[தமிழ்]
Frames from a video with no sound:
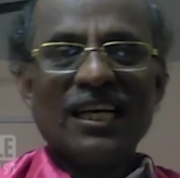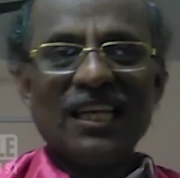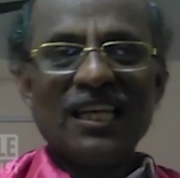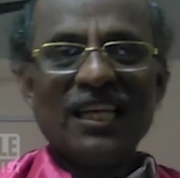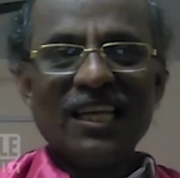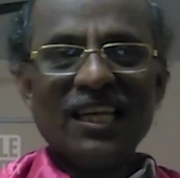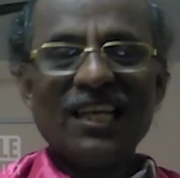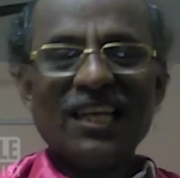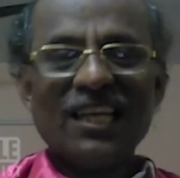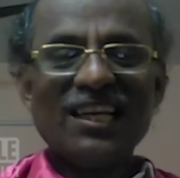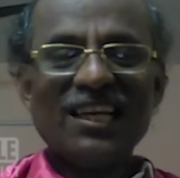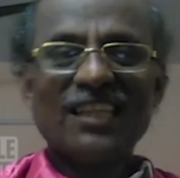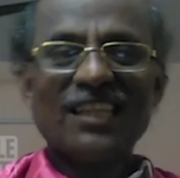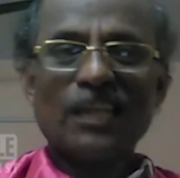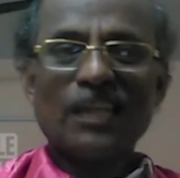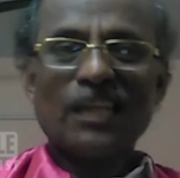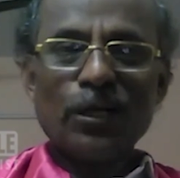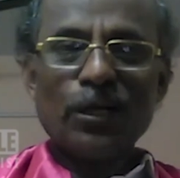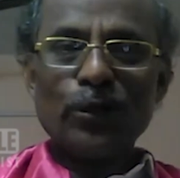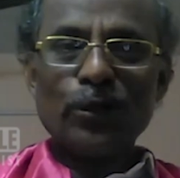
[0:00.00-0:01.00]
நீங்கள்
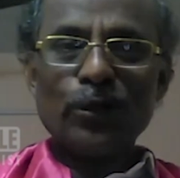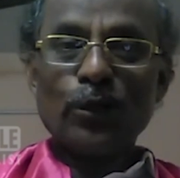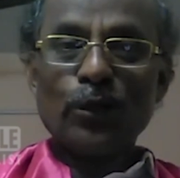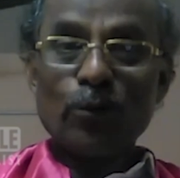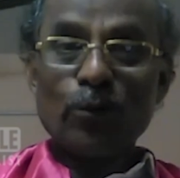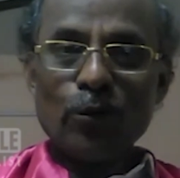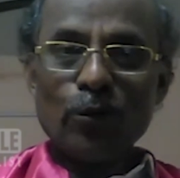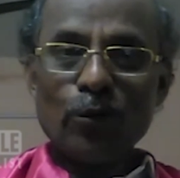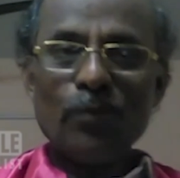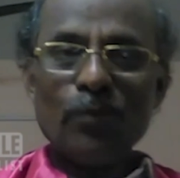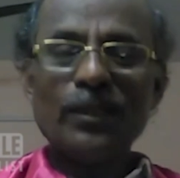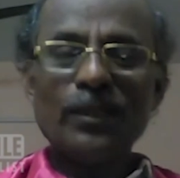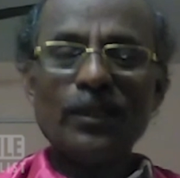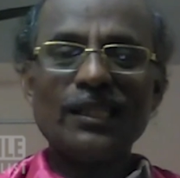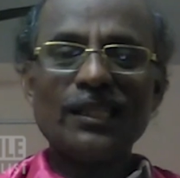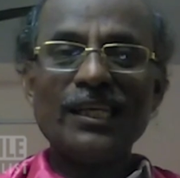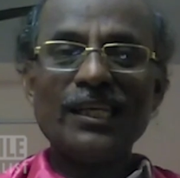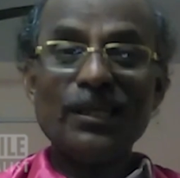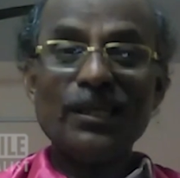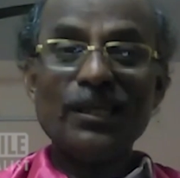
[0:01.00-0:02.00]
தன்னுடைய
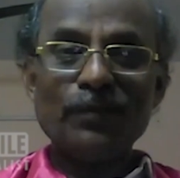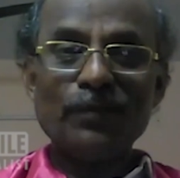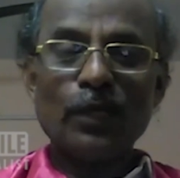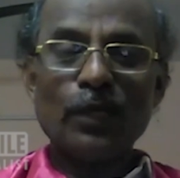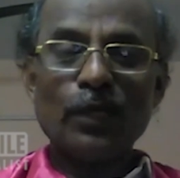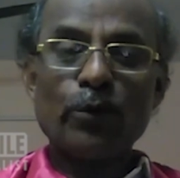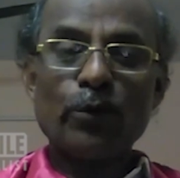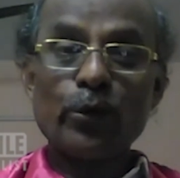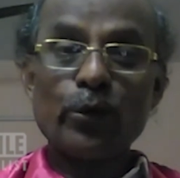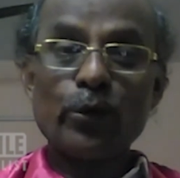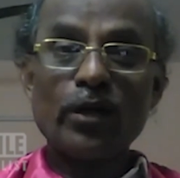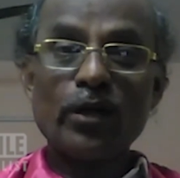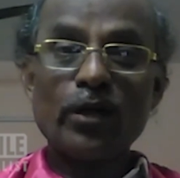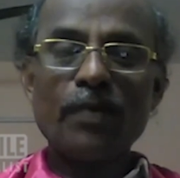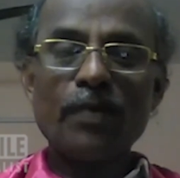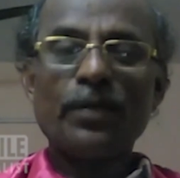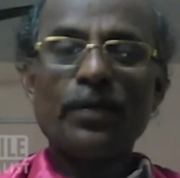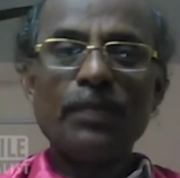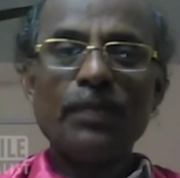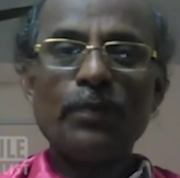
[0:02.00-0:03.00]
குடும்பத்தையும் இந்த கொரோனா
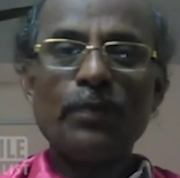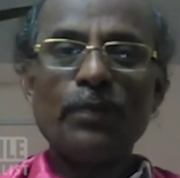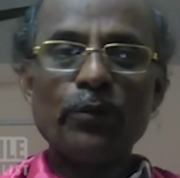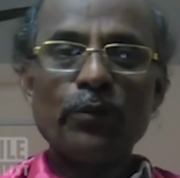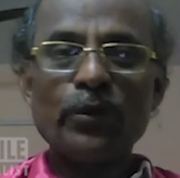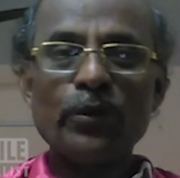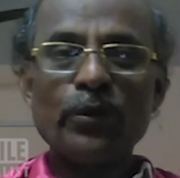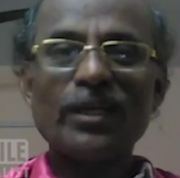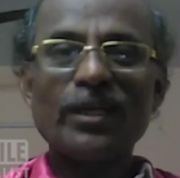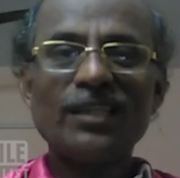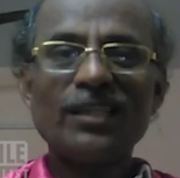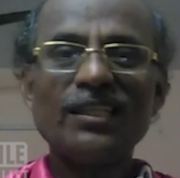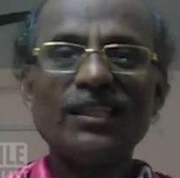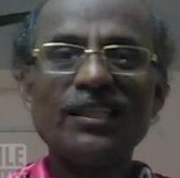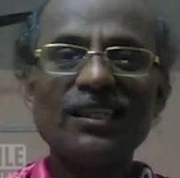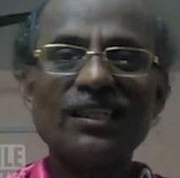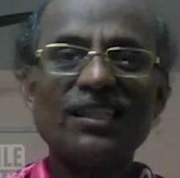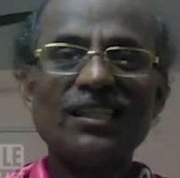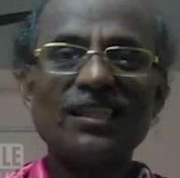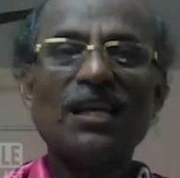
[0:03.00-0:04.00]
பாதிப்பை உணர்ந்து
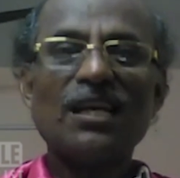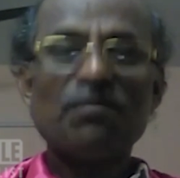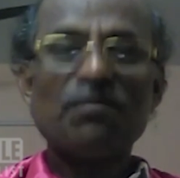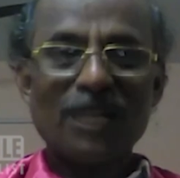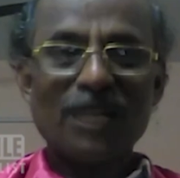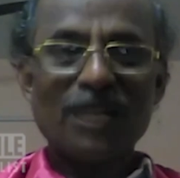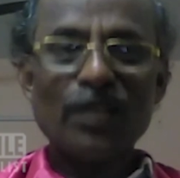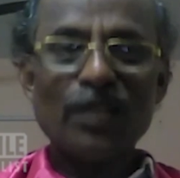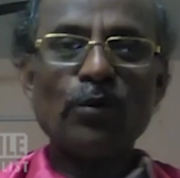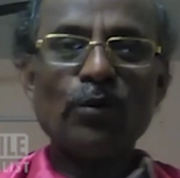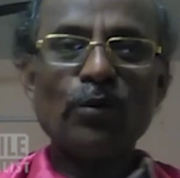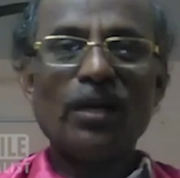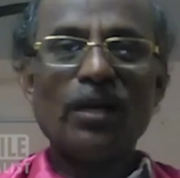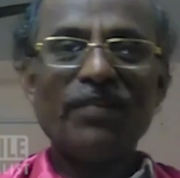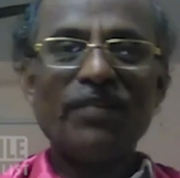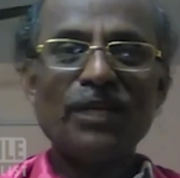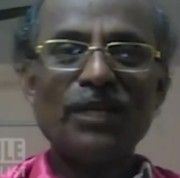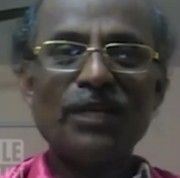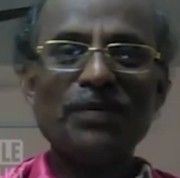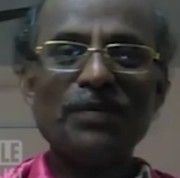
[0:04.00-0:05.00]
நாம் நடந்து கொள்ள
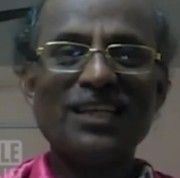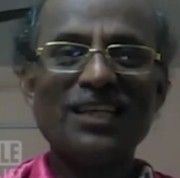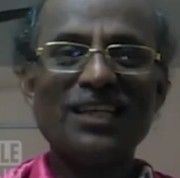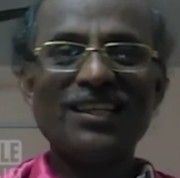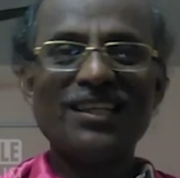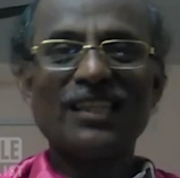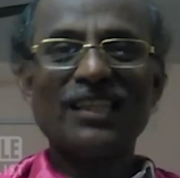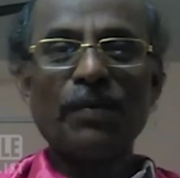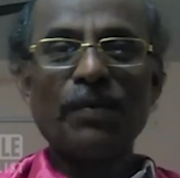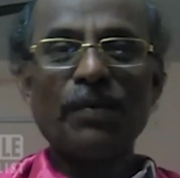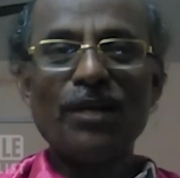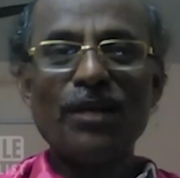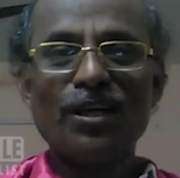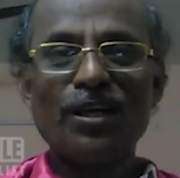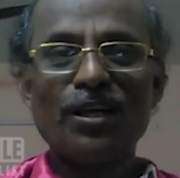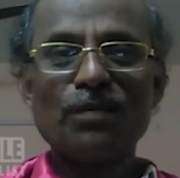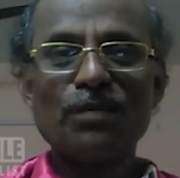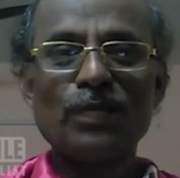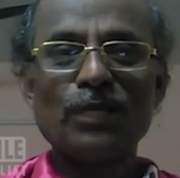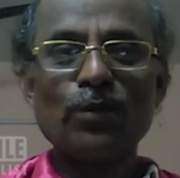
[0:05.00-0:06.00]
வேண்டும் என்று
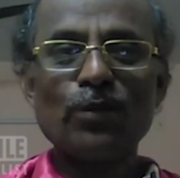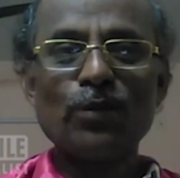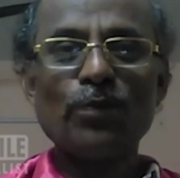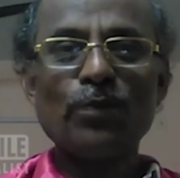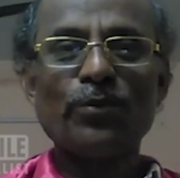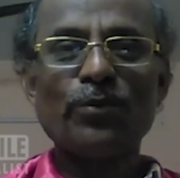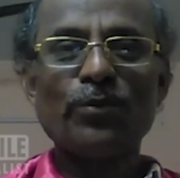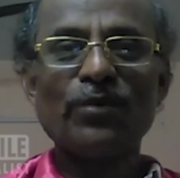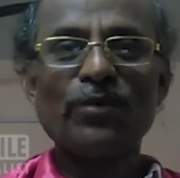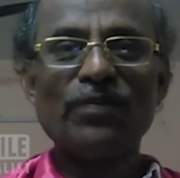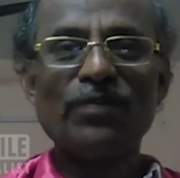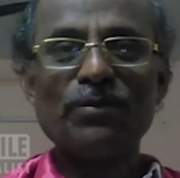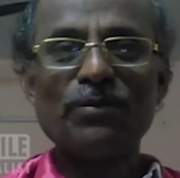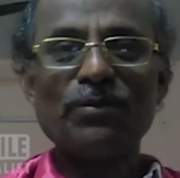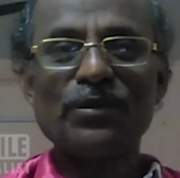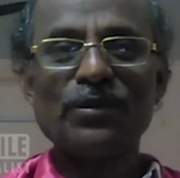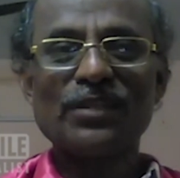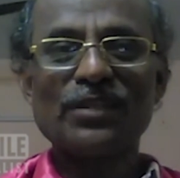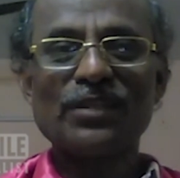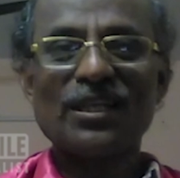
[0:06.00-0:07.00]
தமிழ்நாடு மதுகுடிப்போர்
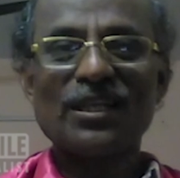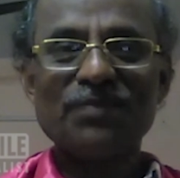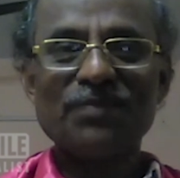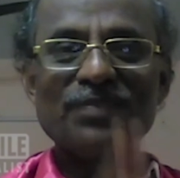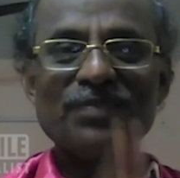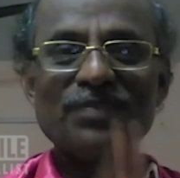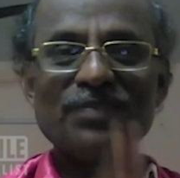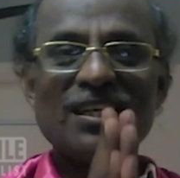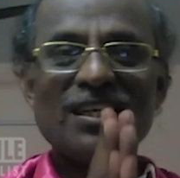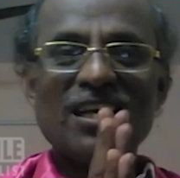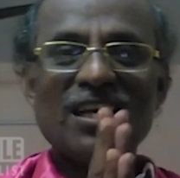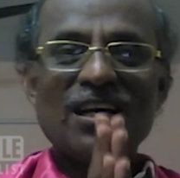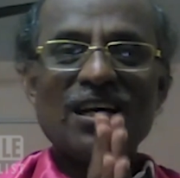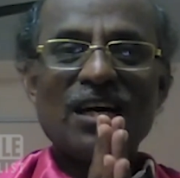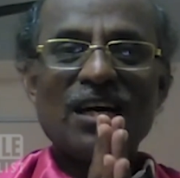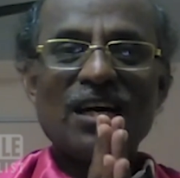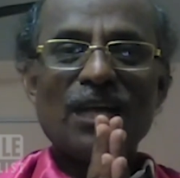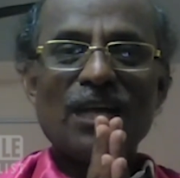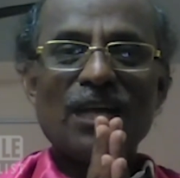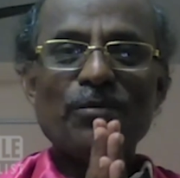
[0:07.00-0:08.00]
விழிப்புணர்வு சங்கம்
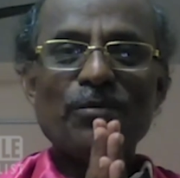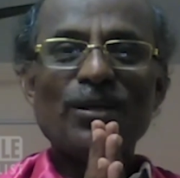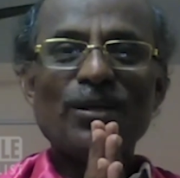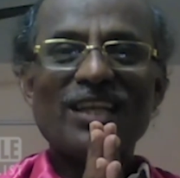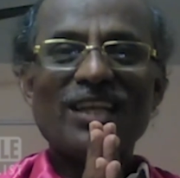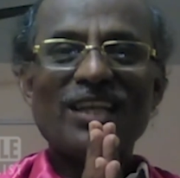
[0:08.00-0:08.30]
அன்போடு